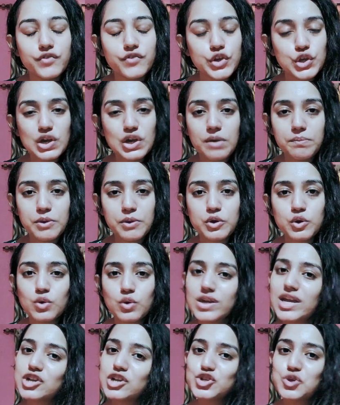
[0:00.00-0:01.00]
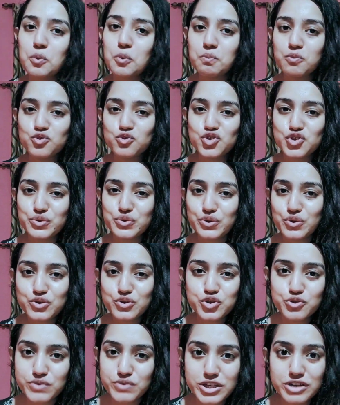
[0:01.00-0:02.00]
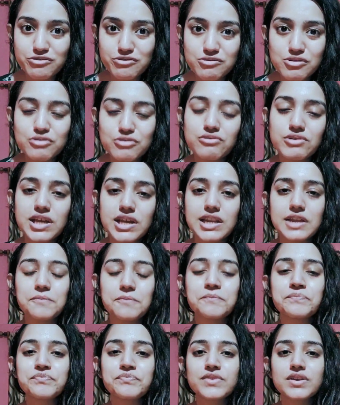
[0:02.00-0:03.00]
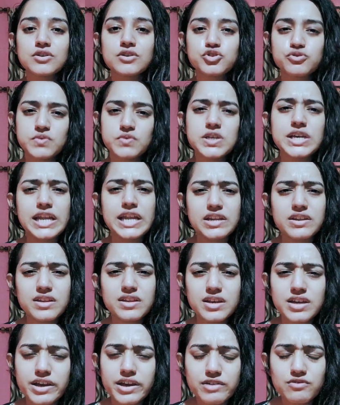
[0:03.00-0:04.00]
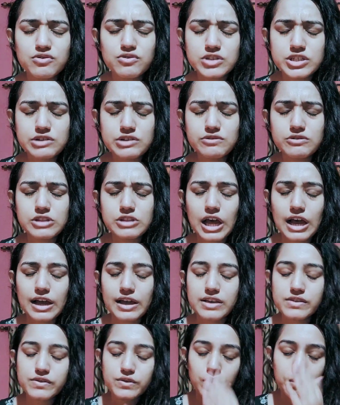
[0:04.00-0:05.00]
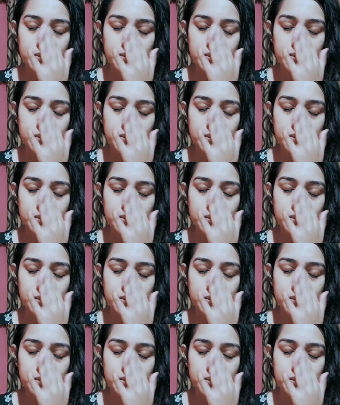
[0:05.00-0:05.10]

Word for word: ভিডিও আপলোড করি আর সোম বুধ শুক্র শুটিংগুলো করে নিই শ্যুটিং এডিটিং এগুলো যেগুলো থাকে সো